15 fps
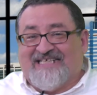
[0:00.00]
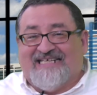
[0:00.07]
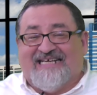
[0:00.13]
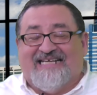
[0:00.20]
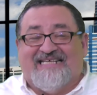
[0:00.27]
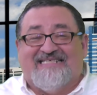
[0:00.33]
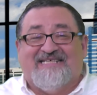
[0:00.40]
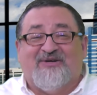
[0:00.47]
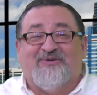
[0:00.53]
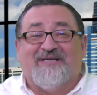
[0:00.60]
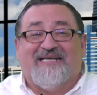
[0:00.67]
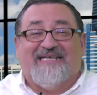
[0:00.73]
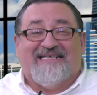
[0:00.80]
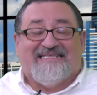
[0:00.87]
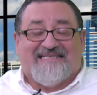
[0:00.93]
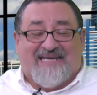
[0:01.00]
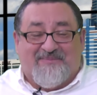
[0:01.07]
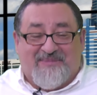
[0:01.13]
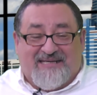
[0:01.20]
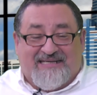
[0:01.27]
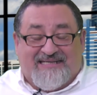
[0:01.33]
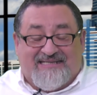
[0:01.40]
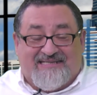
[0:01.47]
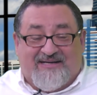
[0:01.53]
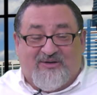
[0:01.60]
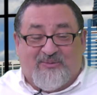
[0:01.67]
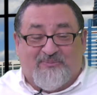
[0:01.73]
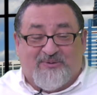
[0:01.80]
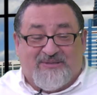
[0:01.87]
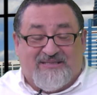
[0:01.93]
y le hicieron el examen y
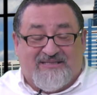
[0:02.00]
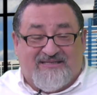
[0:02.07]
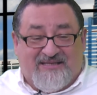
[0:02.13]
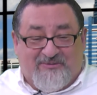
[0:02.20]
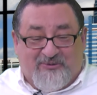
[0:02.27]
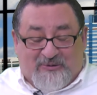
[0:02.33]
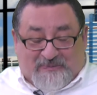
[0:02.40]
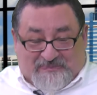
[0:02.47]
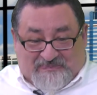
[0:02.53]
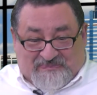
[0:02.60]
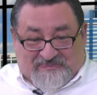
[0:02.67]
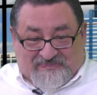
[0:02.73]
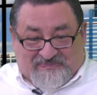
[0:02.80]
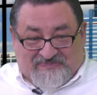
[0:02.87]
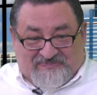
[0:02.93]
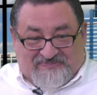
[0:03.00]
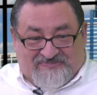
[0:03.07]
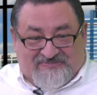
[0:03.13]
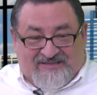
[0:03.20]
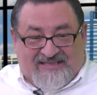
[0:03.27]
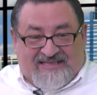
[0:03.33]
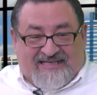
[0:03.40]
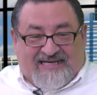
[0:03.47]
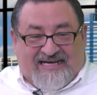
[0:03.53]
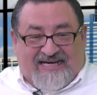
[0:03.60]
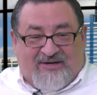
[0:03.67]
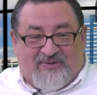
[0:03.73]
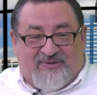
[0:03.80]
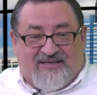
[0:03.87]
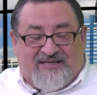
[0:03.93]
salió positivo.
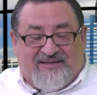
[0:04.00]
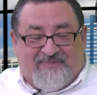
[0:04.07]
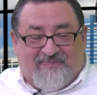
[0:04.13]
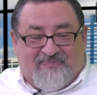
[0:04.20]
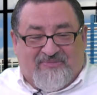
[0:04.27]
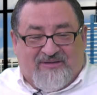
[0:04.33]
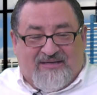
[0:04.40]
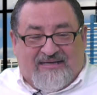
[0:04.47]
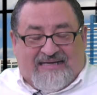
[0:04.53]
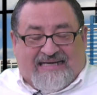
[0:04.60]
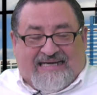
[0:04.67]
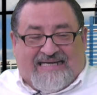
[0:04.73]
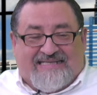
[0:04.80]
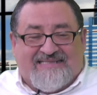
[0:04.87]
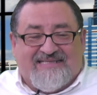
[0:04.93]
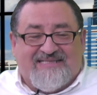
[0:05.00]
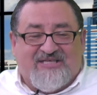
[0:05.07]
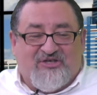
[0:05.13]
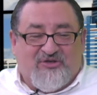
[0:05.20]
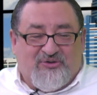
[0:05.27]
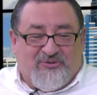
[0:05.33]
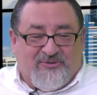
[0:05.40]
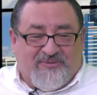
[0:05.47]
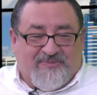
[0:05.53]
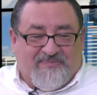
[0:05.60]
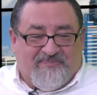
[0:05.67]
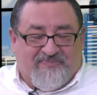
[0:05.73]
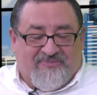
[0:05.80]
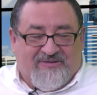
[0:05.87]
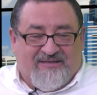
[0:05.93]
Ahora, este señor
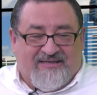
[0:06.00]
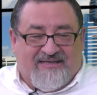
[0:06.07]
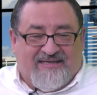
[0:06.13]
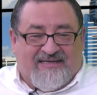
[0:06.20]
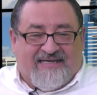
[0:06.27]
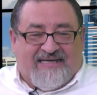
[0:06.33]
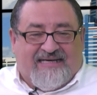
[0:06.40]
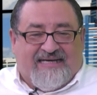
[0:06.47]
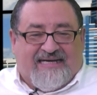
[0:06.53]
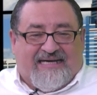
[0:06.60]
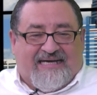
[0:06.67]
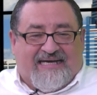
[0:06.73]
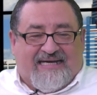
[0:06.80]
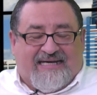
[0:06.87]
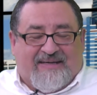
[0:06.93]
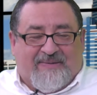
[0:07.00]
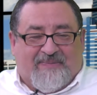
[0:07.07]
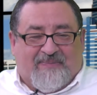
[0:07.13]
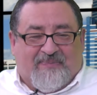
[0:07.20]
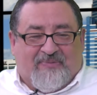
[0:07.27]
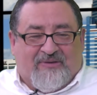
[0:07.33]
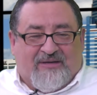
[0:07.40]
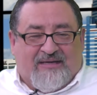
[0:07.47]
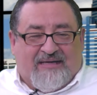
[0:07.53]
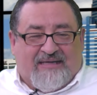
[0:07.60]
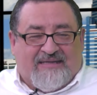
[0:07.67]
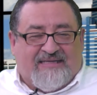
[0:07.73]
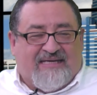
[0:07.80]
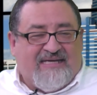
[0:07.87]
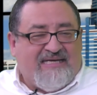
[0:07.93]
eh,
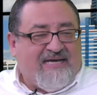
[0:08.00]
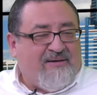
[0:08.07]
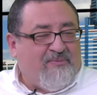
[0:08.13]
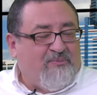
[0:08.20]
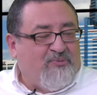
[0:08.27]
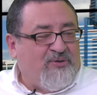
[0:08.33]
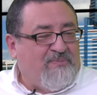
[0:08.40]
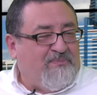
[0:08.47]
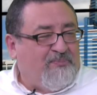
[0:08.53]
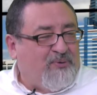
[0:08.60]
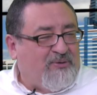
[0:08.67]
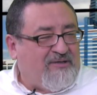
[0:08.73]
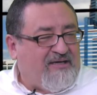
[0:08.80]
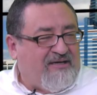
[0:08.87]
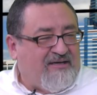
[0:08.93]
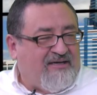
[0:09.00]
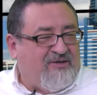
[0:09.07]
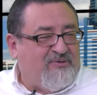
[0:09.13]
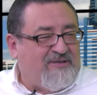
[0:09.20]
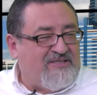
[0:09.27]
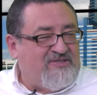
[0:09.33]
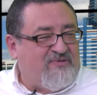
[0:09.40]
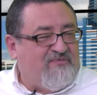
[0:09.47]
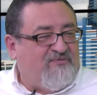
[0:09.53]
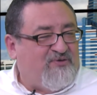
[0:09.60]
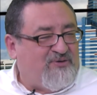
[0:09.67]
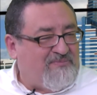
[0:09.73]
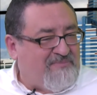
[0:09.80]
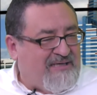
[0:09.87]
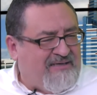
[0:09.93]
tenía muy poca educación
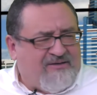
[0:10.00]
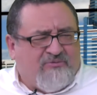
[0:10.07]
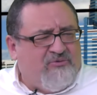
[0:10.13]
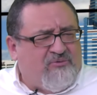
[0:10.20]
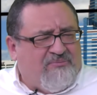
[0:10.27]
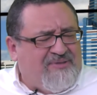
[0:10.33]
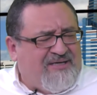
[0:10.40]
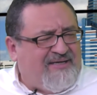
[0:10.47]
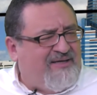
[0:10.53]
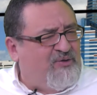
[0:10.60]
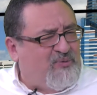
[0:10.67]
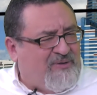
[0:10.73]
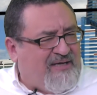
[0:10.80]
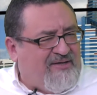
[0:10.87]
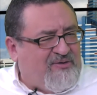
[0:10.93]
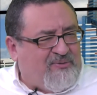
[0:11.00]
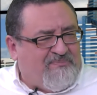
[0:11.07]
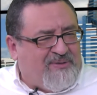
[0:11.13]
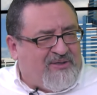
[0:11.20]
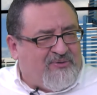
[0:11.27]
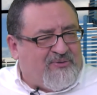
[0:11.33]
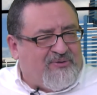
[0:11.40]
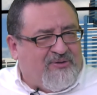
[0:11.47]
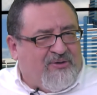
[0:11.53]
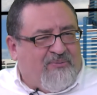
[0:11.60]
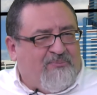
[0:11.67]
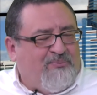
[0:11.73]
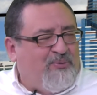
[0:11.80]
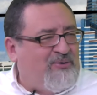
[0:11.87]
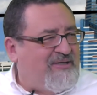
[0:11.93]
formal, un hombre educado, pero
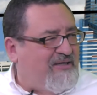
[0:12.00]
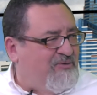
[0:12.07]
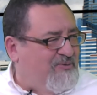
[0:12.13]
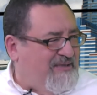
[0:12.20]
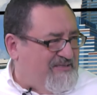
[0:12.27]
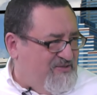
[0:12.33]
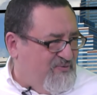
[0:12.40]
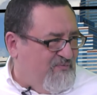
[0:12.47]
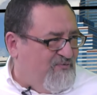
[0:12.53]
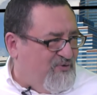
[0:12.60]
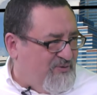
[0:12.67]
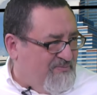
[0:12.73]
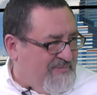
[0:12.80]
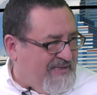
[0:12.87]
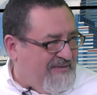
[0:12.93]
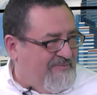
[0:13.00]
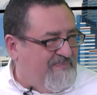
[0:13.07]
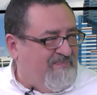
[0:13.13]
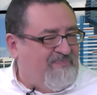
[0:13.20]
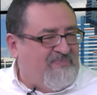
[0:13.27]
poca educación formal.